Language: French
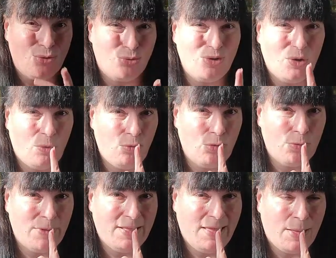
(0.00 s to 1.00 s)
je l'ai revu ce
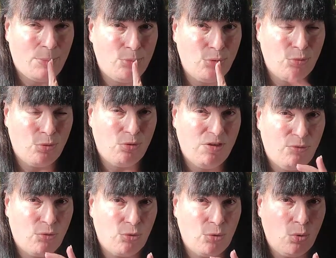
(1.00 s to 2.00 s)
matin en plus. Je me suis dit, il
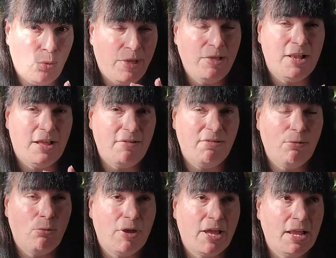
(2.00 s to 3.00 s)
faut que je le commande. Il a 10
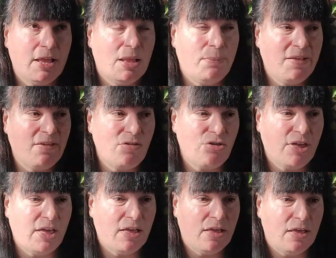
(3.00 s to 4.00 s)
euros et quelques. Il n'est pas très
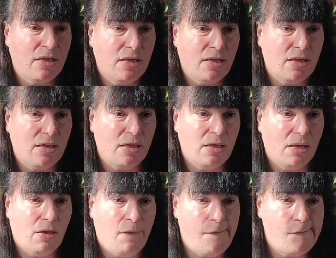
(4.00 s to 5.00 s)
cher.
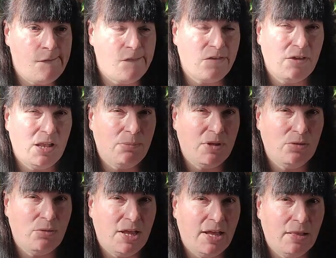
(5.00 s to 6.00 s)
Euh, c'est les
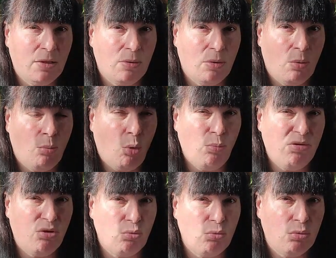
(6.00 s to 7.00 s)
Madeleines. Mon
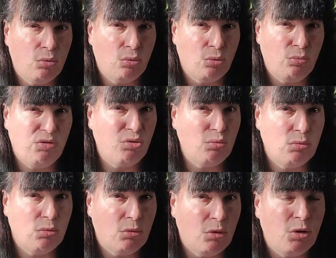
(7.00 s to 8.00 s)
bijou. Bijou.
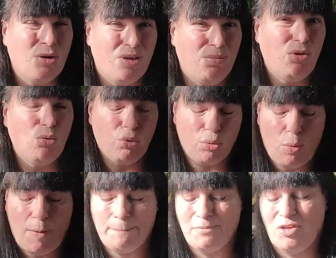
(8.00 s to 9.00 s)
Bijou, je
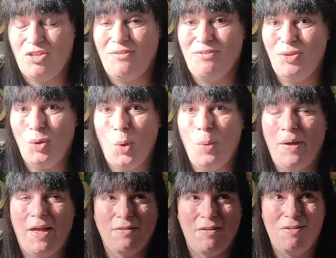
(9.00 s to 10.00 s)
crois. J'ai envie de le
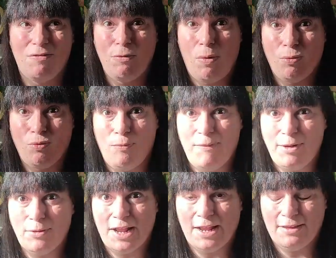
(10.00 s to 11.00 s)
reprendre. Il sort demain
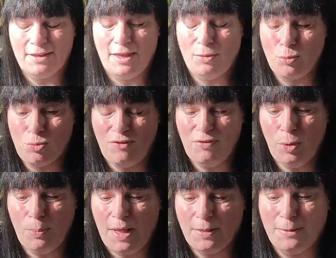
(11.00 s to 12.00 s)
le calendrier. Donc, j'ai envie de
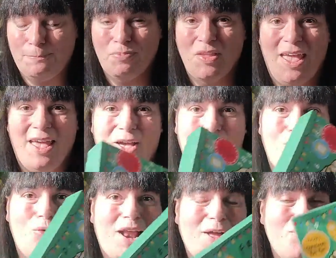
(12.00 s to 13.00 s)
le prendre.
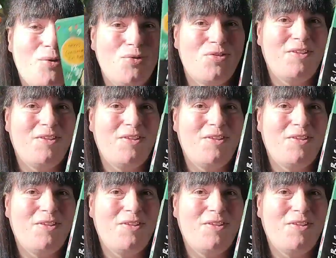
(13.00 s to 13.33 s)
Voilà, donc